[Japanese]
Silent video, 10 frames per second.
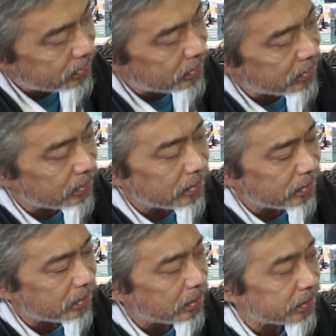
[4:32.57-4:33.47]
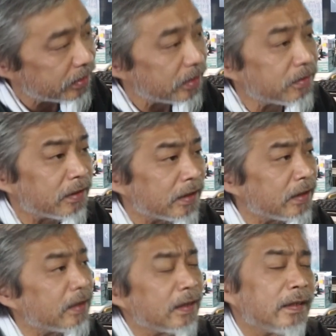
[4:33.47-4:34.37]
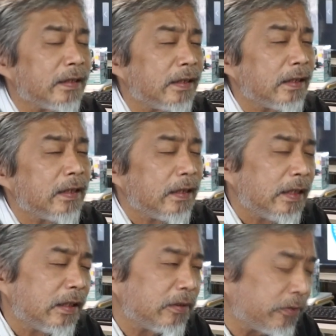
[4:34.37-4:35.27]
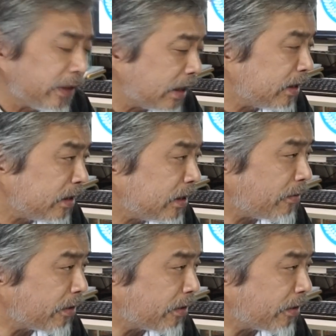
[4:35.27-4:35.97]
しい感じですかね。そんな感じになる